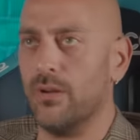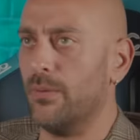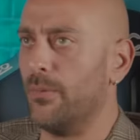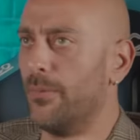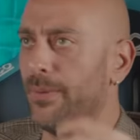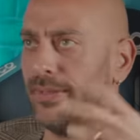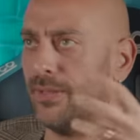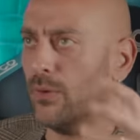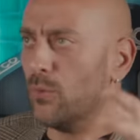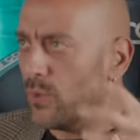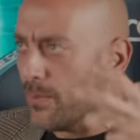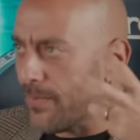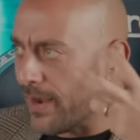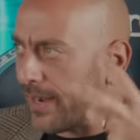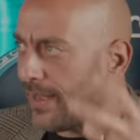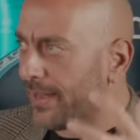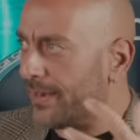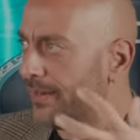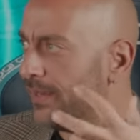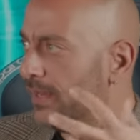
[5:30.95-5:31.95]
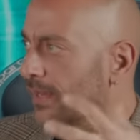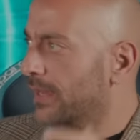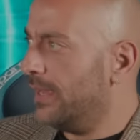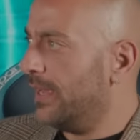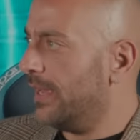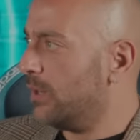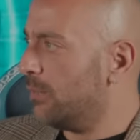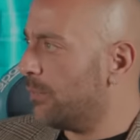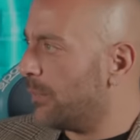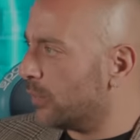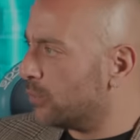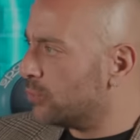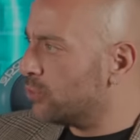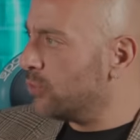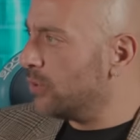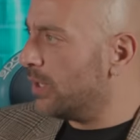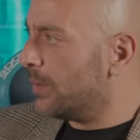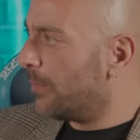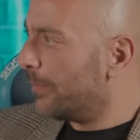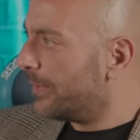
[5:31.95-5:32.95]
nei momenti in cui magari eri un po'
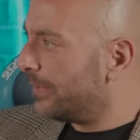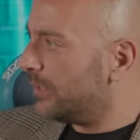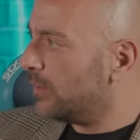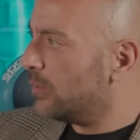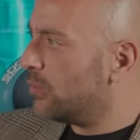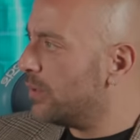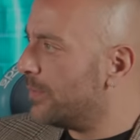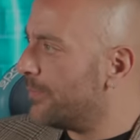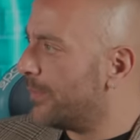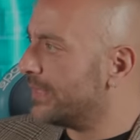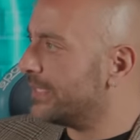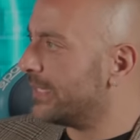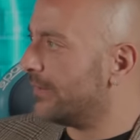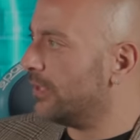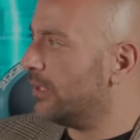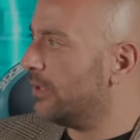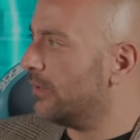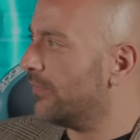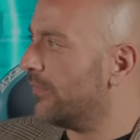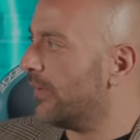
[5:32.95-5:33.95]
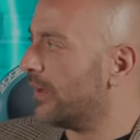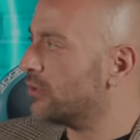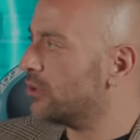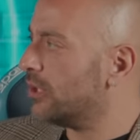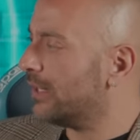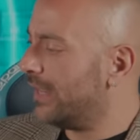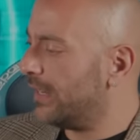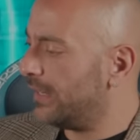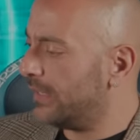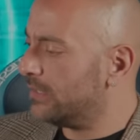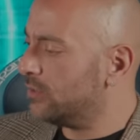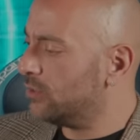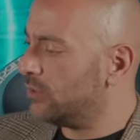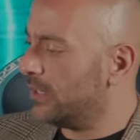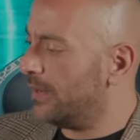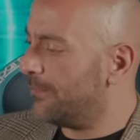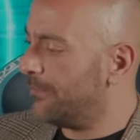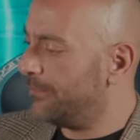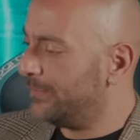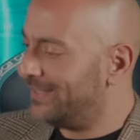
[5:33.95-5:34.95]
giù, nei momenti in cui pensavi di non farcela, che
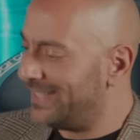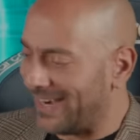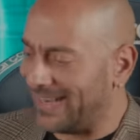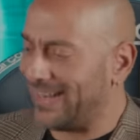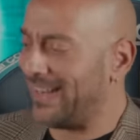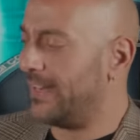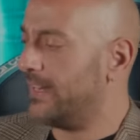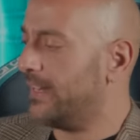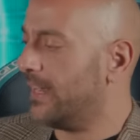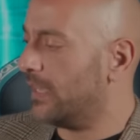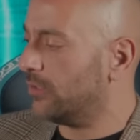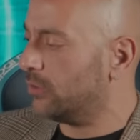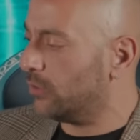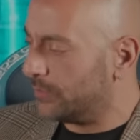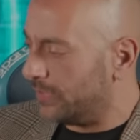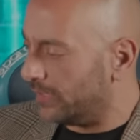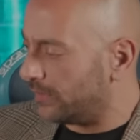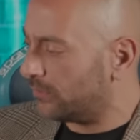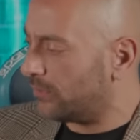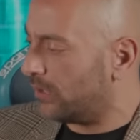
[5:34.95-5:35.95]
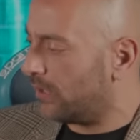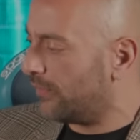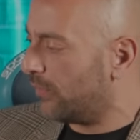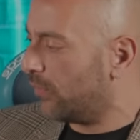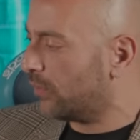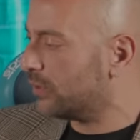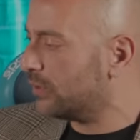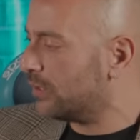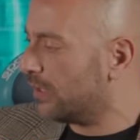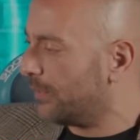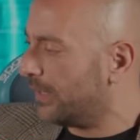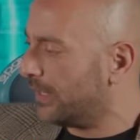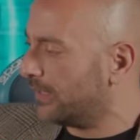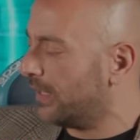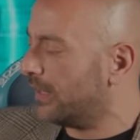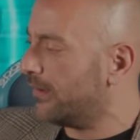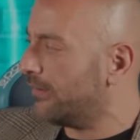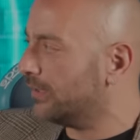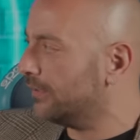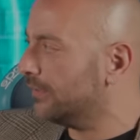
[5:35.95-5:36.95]
canzone ti ha caricato, ti ha dato la forza per
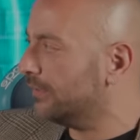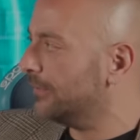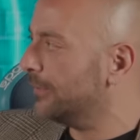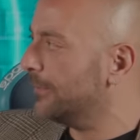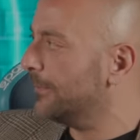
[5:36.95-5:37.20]
andare avanti?